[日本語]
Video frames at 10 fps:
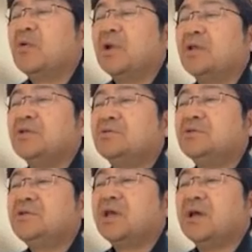まあ、これ、
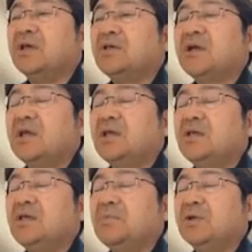前回1
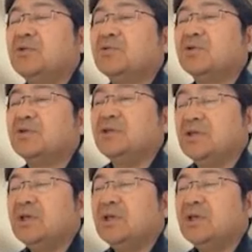回目の時に、